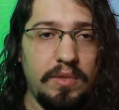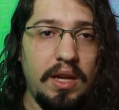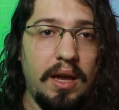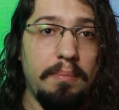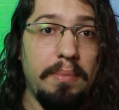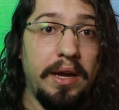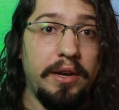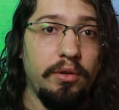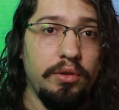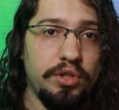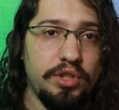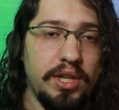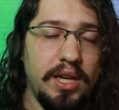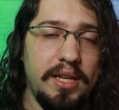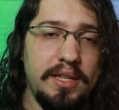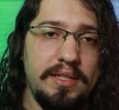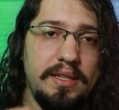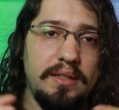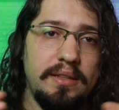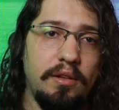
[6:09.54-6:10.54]
A
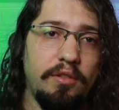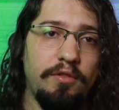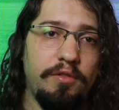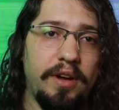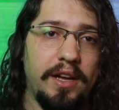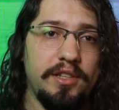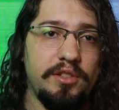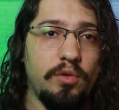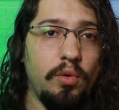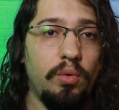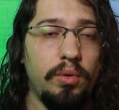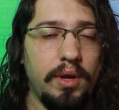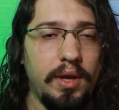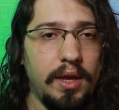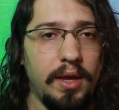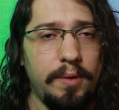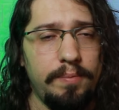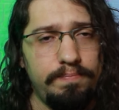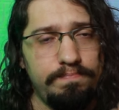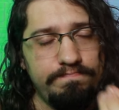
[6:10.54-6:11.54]
bariogênese, então, faz com
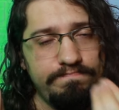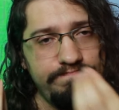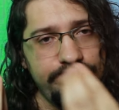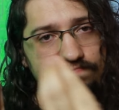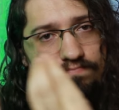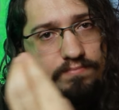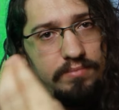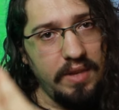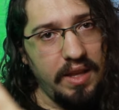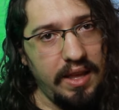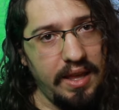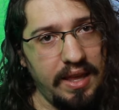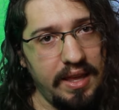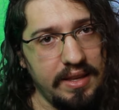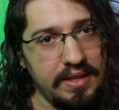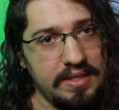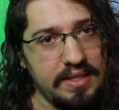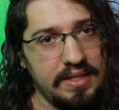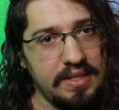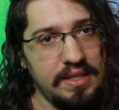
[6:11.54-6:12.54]
que
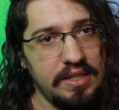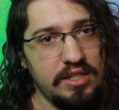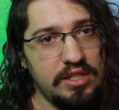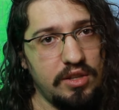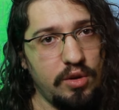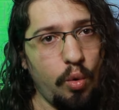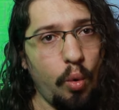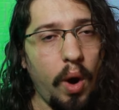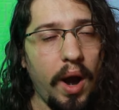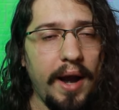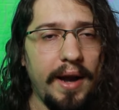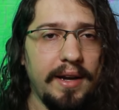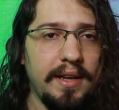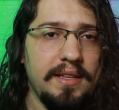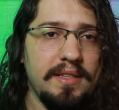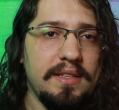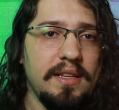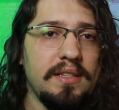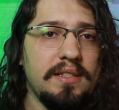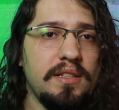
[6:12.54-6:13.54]
esses
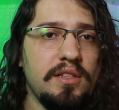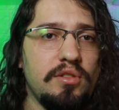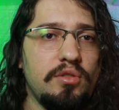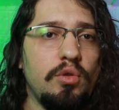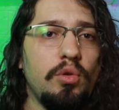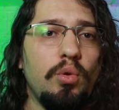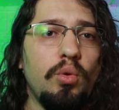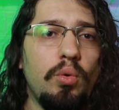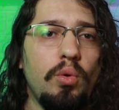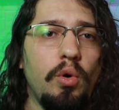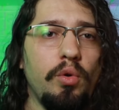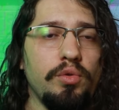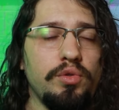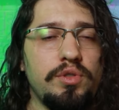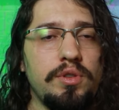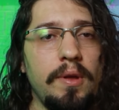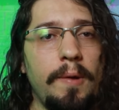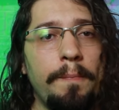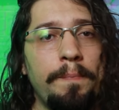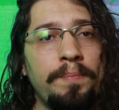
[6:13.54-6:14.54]
quarks, esses
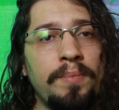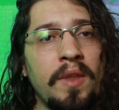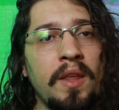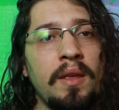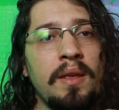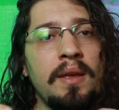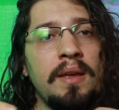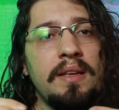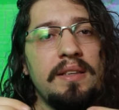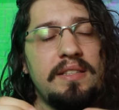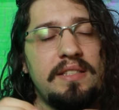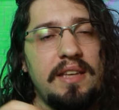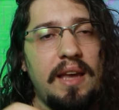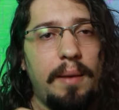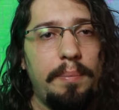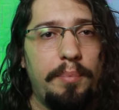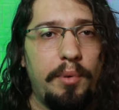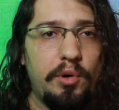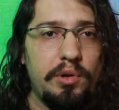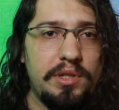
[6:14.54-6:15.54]
gluons, se
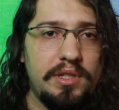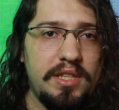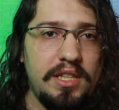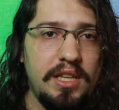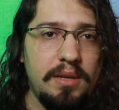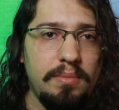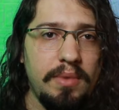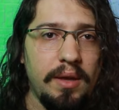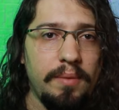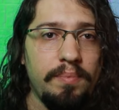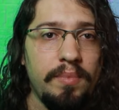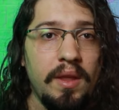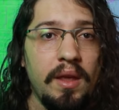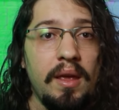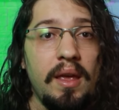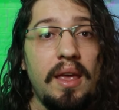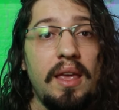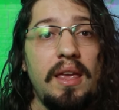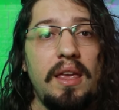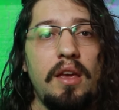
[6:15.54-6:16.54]
aproximem
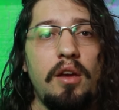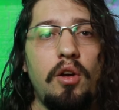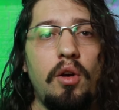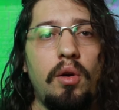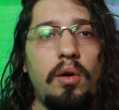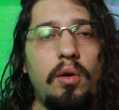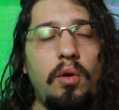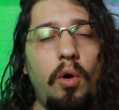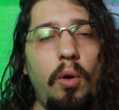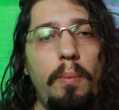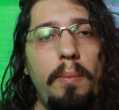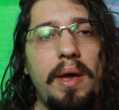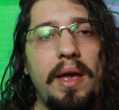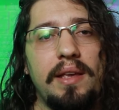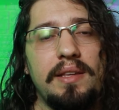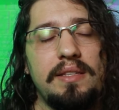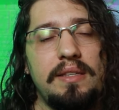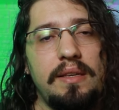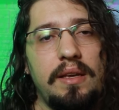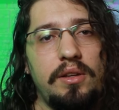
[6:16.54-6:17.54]
e
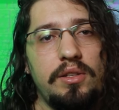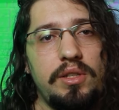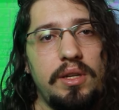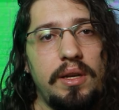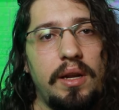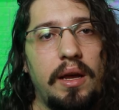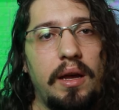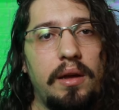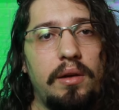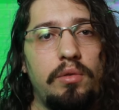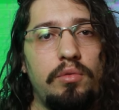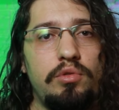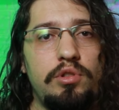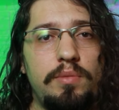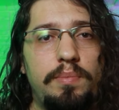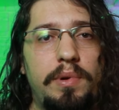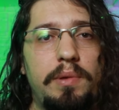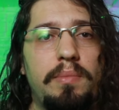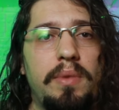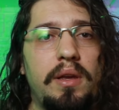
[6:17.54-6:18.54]
comecem a gerar os
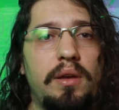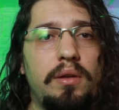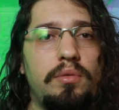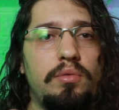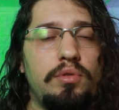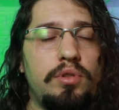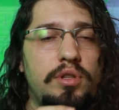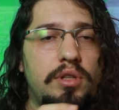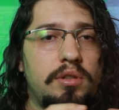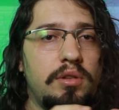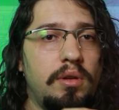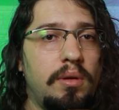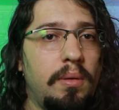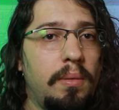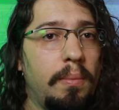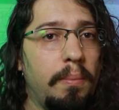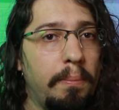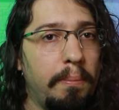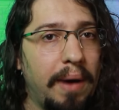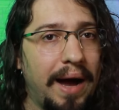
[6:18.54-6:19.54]
primeiros
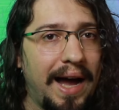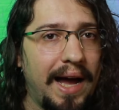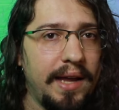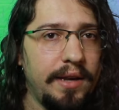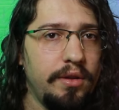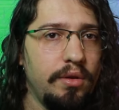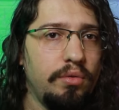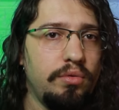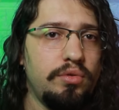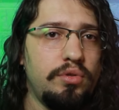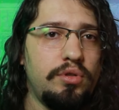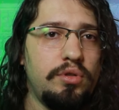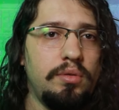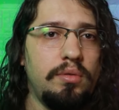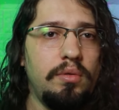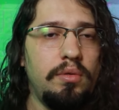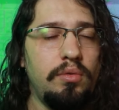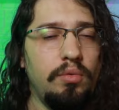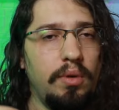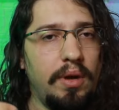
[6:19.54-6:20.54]

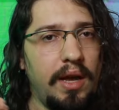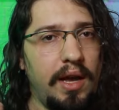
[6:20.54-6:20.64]
baryons, no